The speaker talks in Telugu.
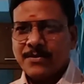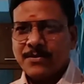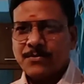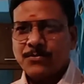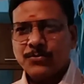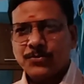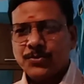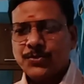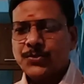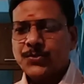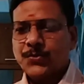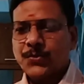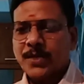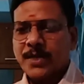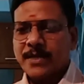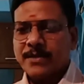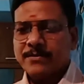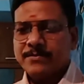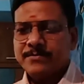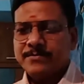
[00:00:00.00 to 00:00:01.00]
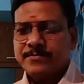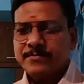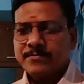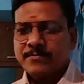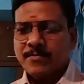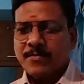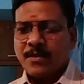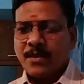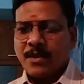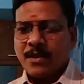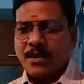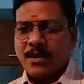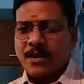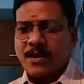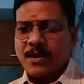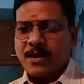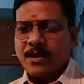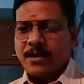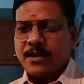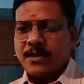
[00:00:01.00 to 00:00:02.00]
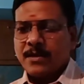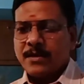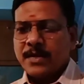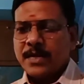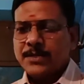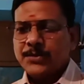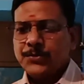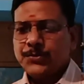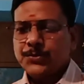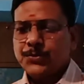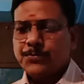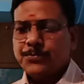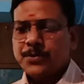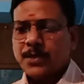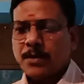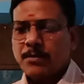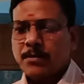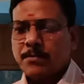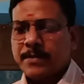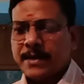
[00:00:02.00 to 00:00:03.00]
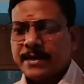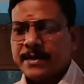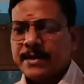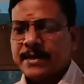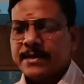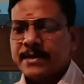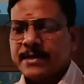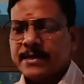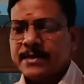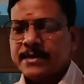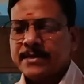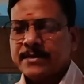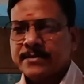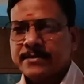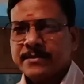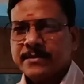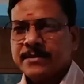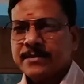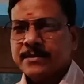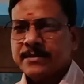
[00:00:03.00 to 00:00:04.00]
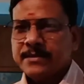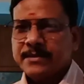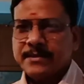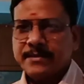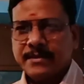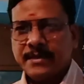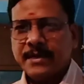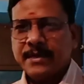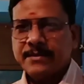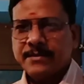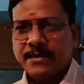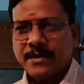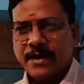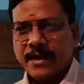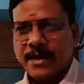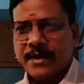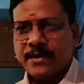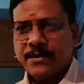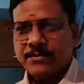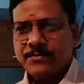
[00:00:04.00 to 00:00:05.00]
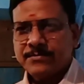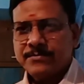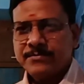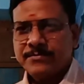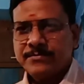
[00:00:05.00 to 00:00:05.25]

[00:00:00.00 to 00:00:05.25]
గుర్తించుకుంటాను నా యూట్యూబ్ ఛానల్ పెట్టడానికి ఇద్దరే ఇద్దరు కారణం